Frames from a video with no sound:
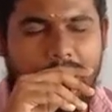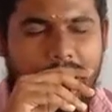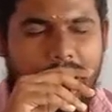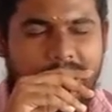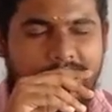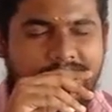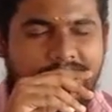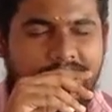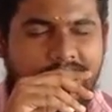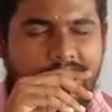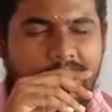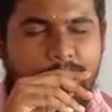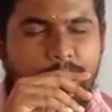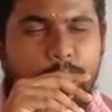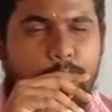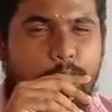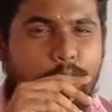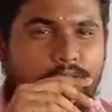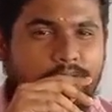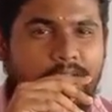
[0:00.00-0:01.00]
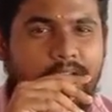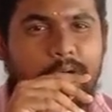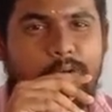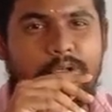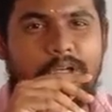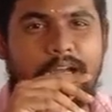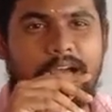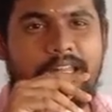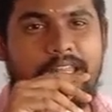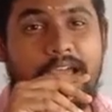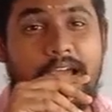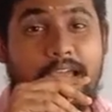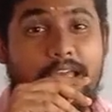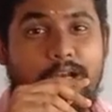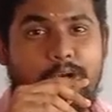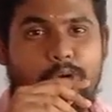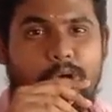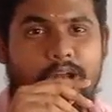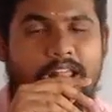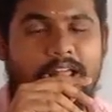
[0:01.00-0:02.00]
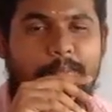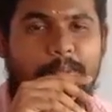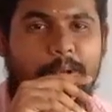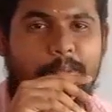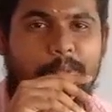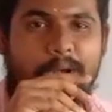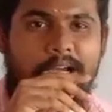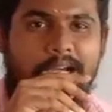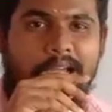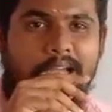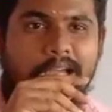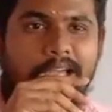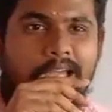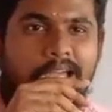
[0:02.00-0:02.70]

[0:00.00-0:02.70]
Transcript: அரசனை நம்பி புருஷனை விட்ட கதையே ஆயிடக்கூடாது அப்படின்பாங்க